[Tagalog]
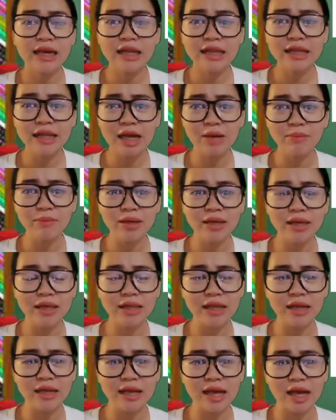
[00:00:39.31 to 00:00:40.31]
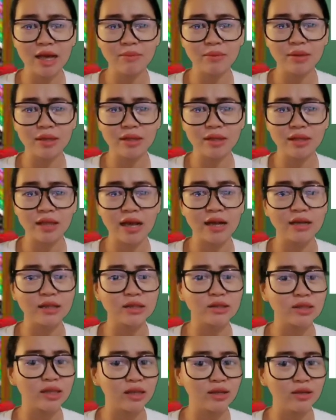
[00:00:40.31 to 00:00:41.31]
Kailan nga ba ginagamit
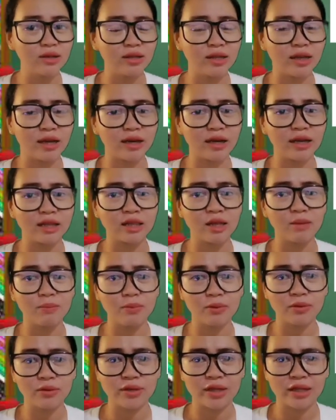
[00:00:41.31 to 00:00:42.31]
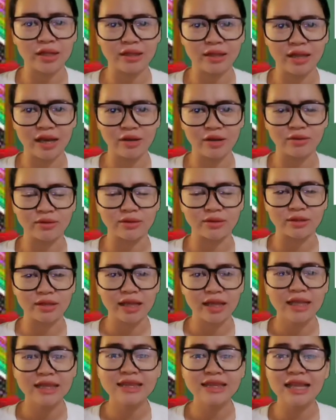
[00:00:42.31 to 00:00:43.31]
ang singular at ang plural noun?
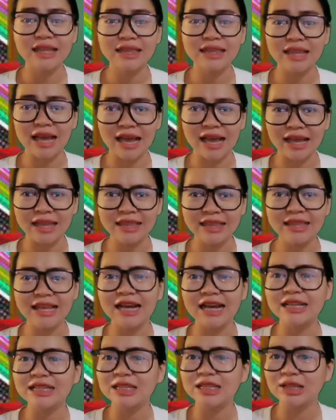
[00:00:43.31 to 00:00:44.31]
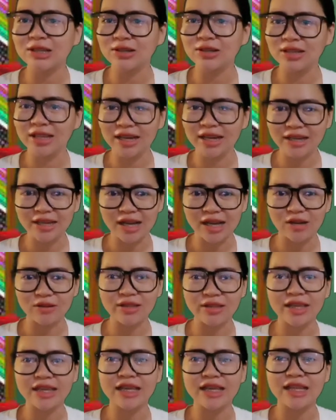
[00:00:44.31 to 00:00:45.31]
Tandaan na ang singular
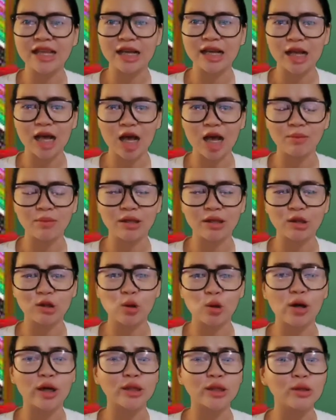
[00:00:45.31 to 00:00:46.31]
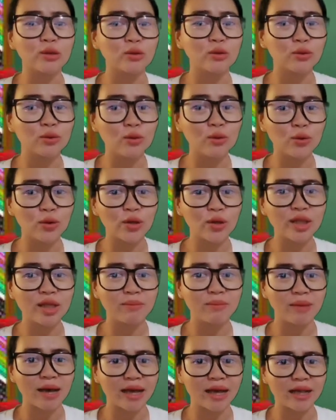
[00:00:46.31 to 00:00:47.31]
noun ay ginagamit kung ang
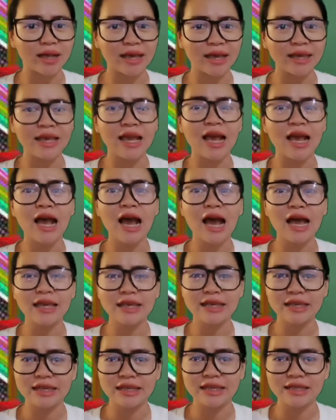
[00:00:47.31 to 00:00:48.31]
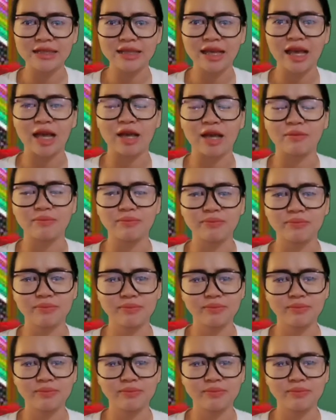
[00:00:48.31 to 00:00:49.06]
tinutukoy na bagay ay iisa.